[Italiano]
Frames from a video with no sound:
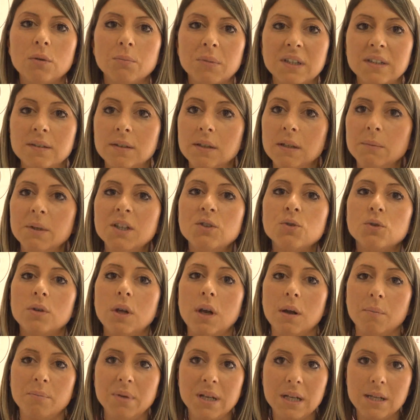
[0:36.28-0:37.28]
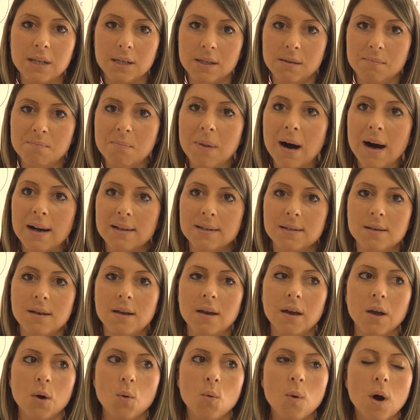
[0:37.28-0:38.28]
e il mantenimento delle abilità di
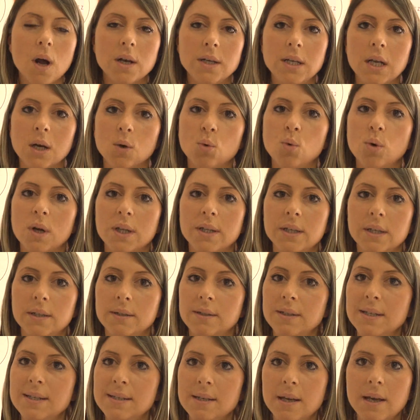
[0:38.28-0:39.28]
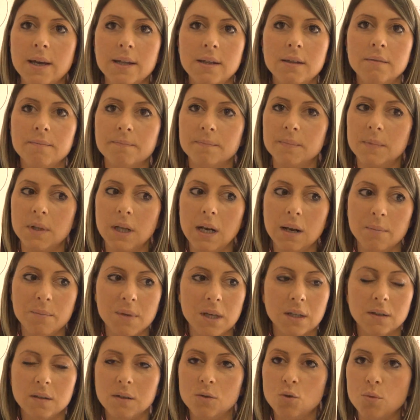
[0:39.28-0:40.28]
base quali la cura de, di sé,
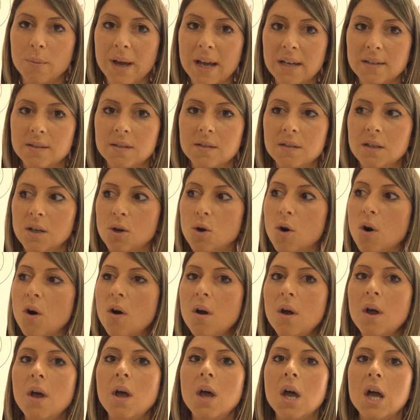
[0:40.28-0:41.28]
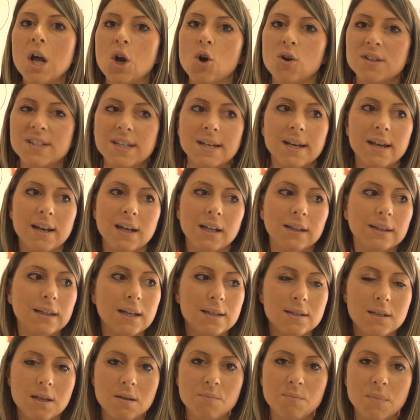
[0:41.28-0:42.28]
dell'ambiente domestico, cose che in
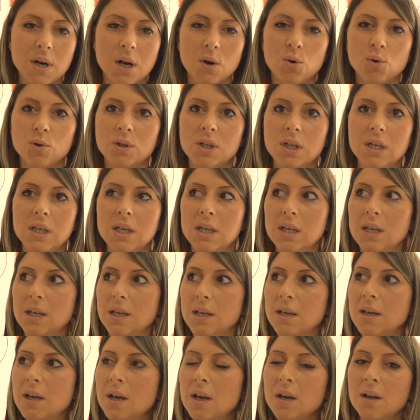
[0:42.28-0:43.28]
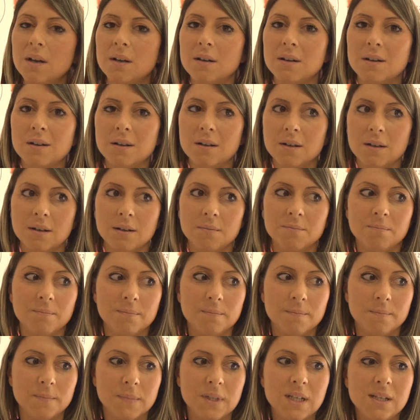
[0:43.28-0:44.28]
realtà sembrano di,
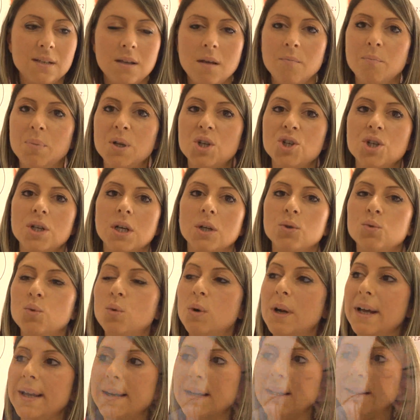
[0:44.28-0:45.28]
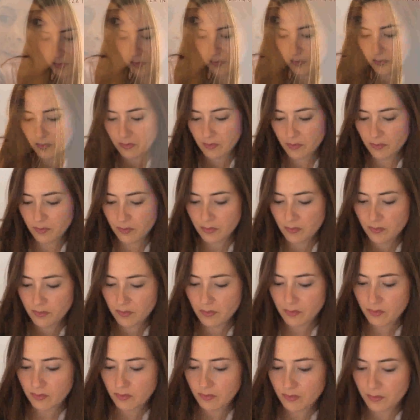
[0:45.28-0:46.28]
ehm, di semplice natura in realtà poi
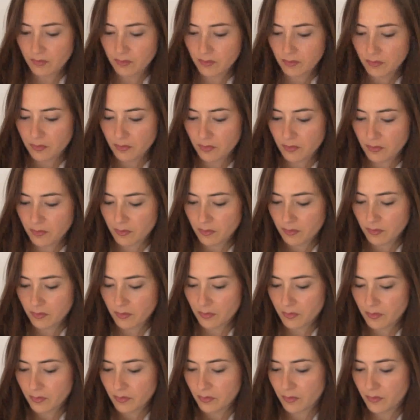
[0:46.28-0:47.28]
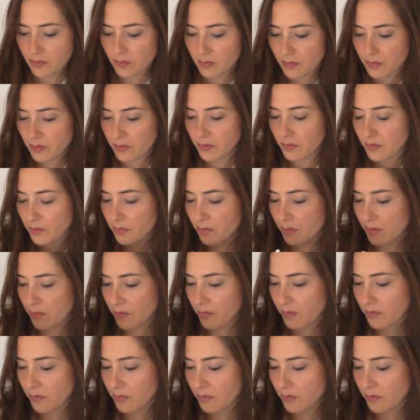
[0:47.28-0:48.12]
diventano complessi in contesti come il nostro.